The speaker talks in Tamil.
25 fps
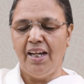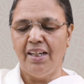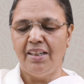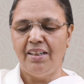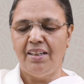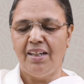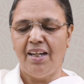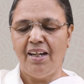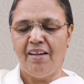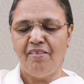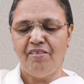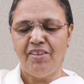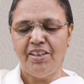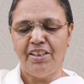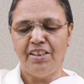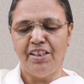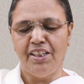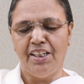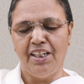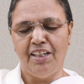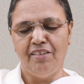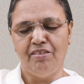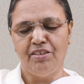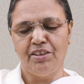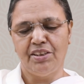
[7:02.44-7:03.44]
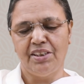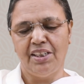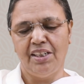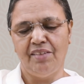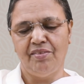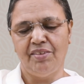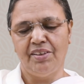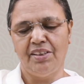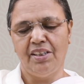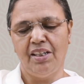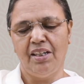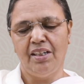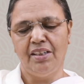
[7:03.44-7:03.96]
அல்லாவை நினைவு
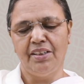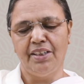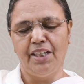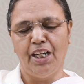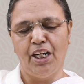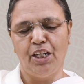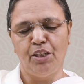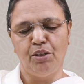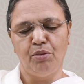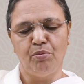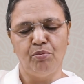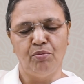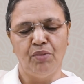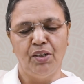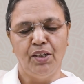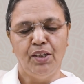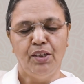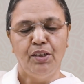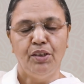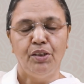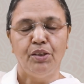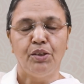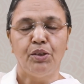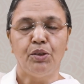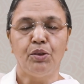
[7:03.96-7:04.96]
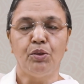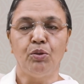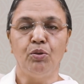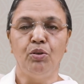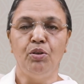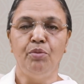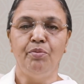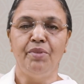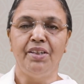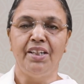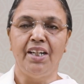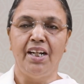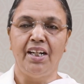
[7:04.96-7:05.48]
செய்வதால் யாரும்
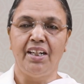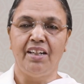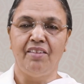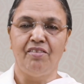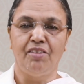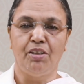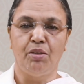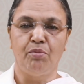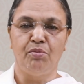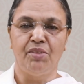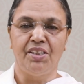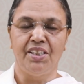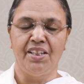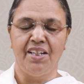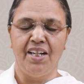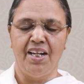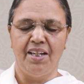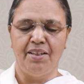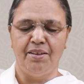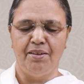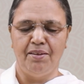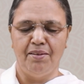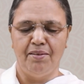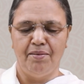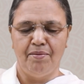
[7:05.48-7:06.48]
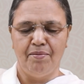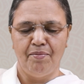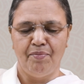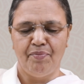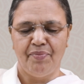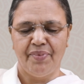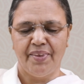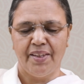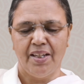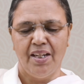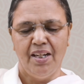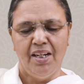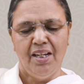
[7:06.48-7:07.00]
தூய்மையாகிவிட முடியாது
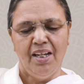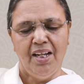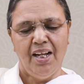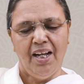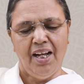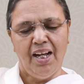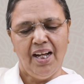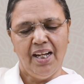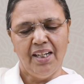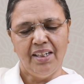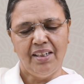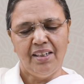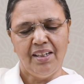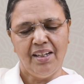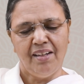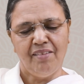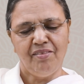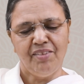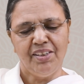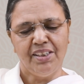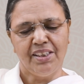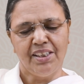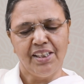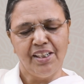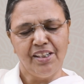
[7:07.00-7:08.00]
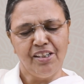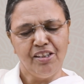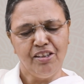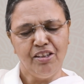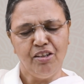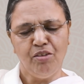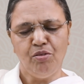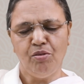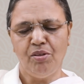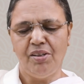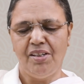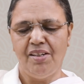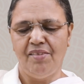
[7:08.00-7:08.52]
அல்லாவை
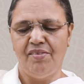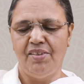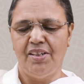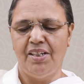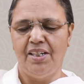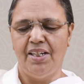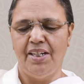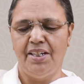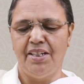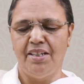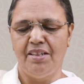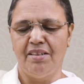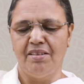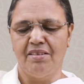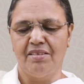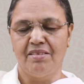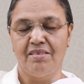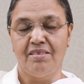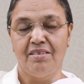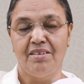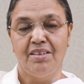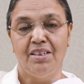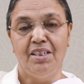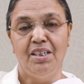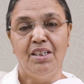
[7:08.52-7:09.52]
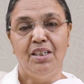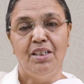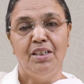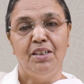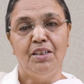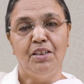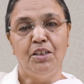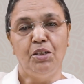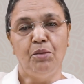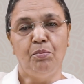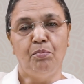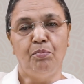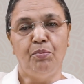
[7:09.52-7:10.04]
தெரிந்து கொள்ளவில்லை
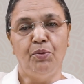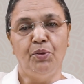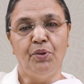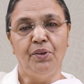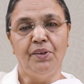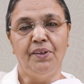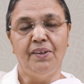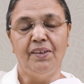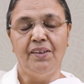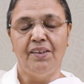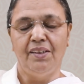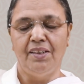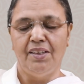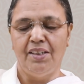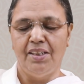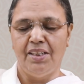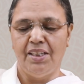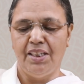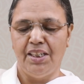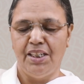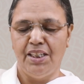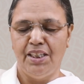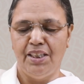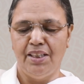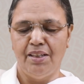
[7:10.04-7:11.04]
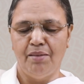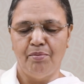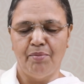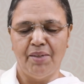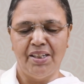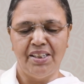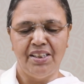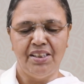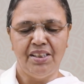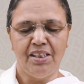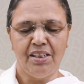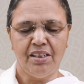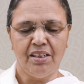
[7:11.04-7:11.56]
இப்போது இந்த
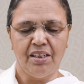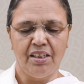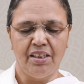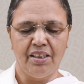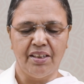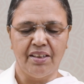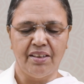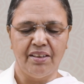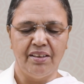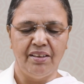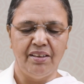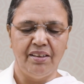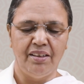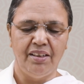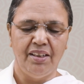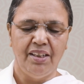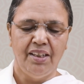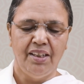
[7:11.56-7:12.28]
மனிதர்களுக்கு